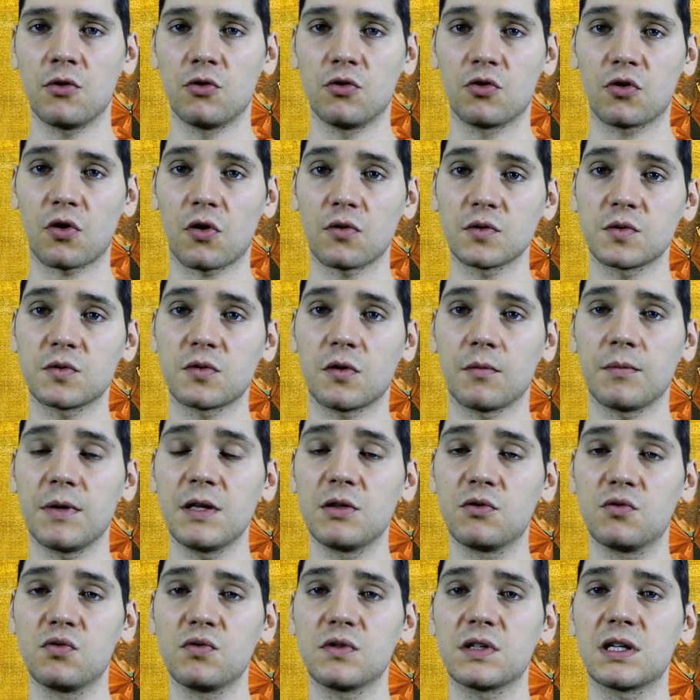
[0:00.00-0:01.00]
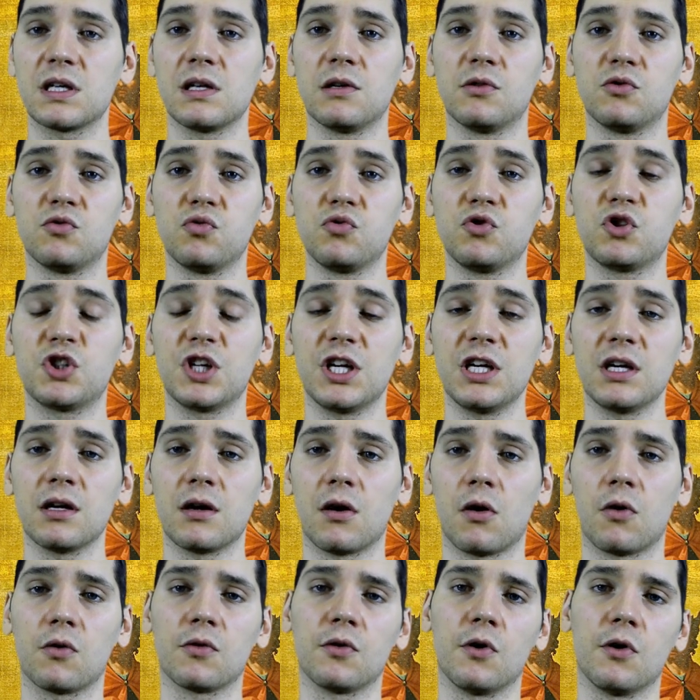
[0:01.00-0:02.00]
de transformer tout ce qu'il touchait
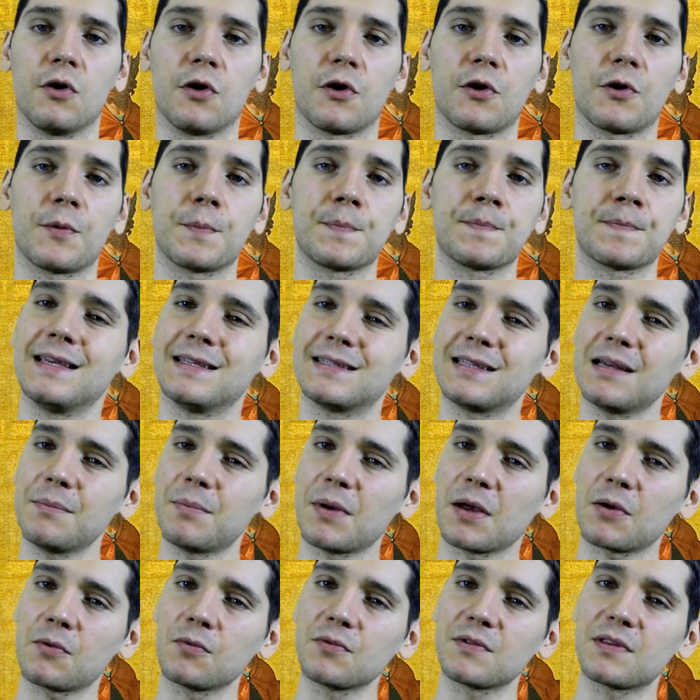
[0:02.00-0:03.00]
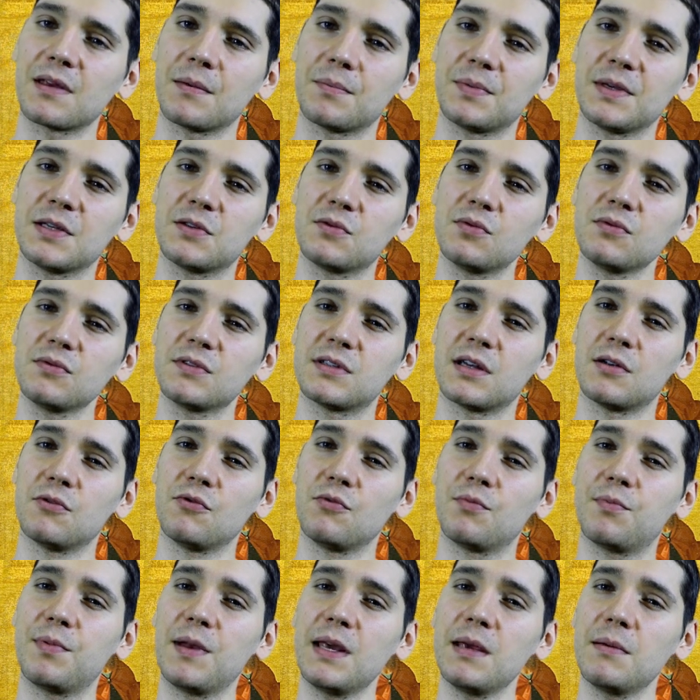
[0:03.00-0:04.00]
en or. Ça par contre à Picsou ça lui
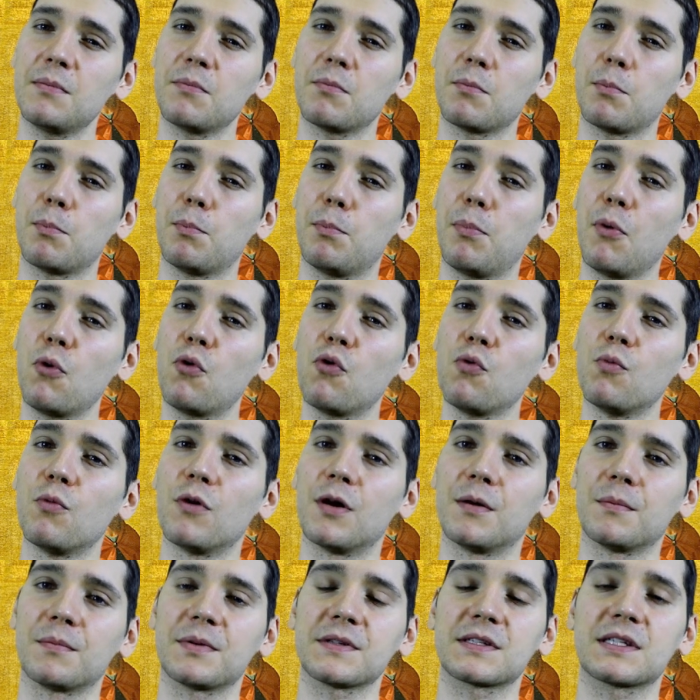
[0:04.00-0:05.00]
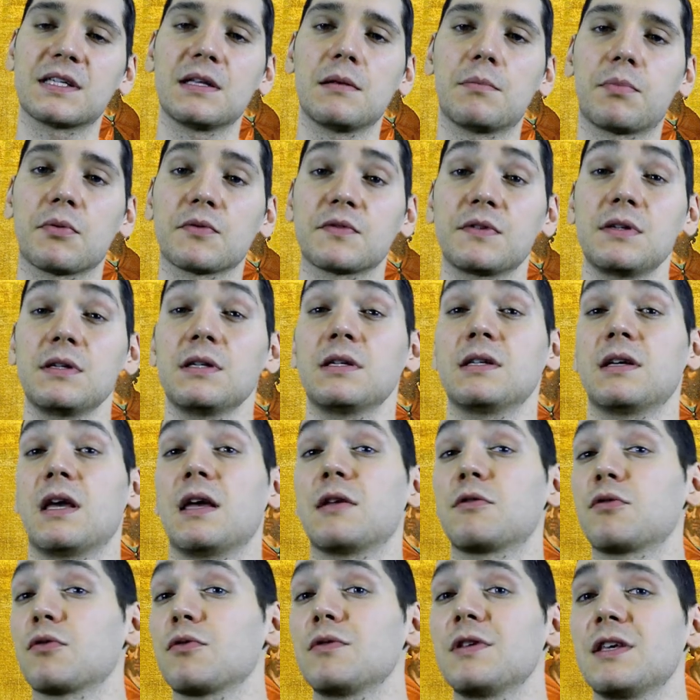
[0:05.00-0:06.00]
plaît beaucoup moins parce qu'il pensait
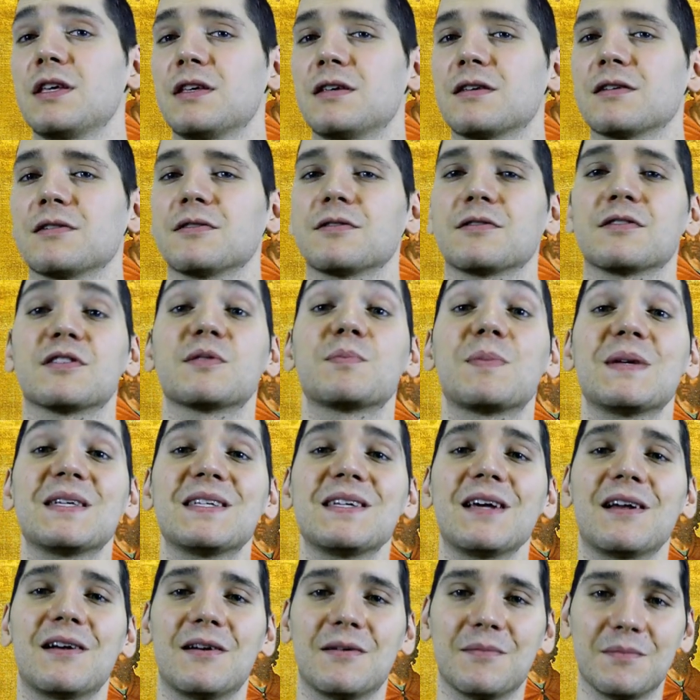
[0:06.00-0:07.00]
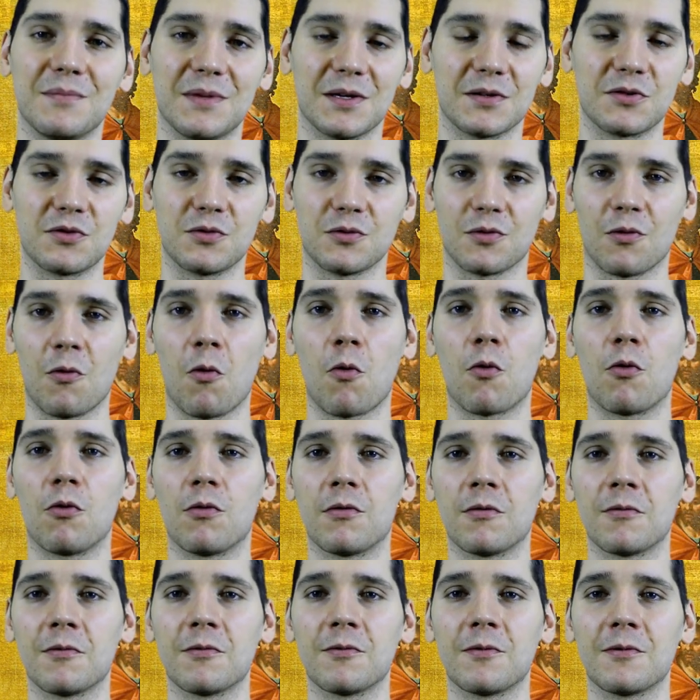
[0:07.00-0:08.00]
être unique, hein, spécial bien sûr,
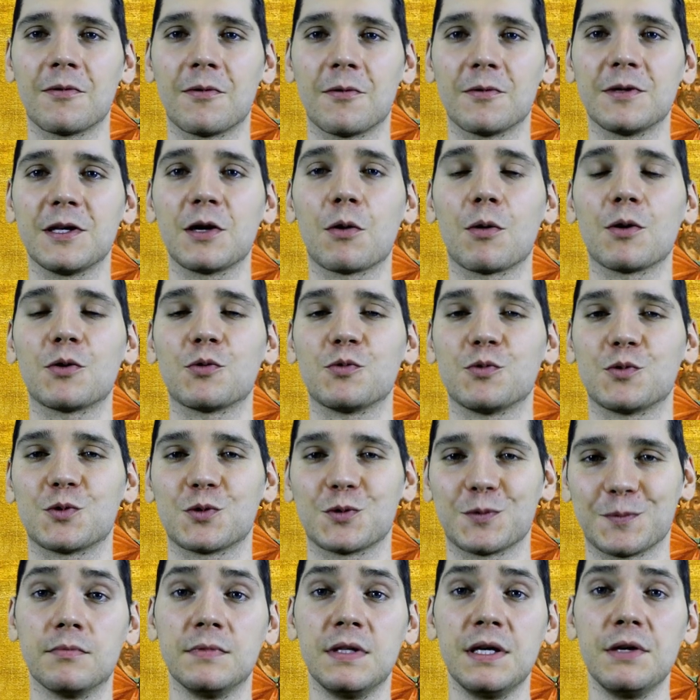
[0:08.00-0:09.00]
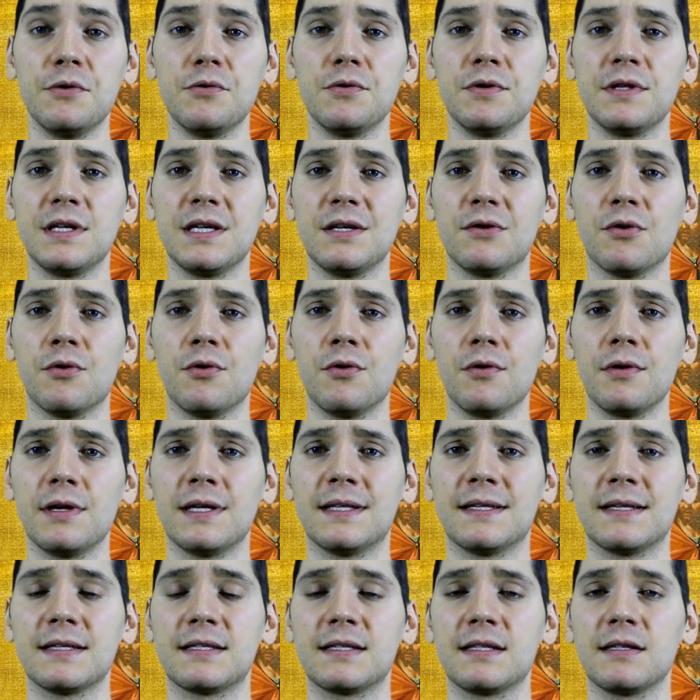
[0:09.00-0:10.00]
on, y croit tous. Ni une ni deux,
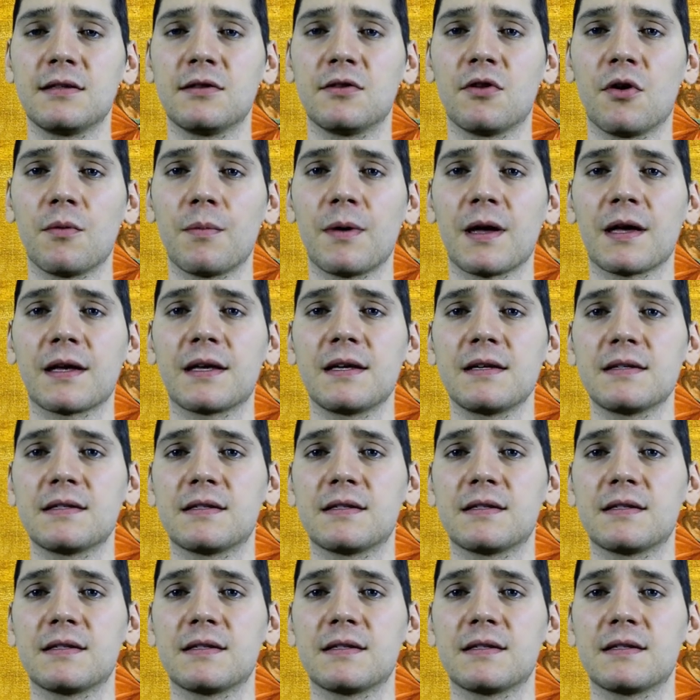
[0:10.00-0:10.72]
il décide d'embarquer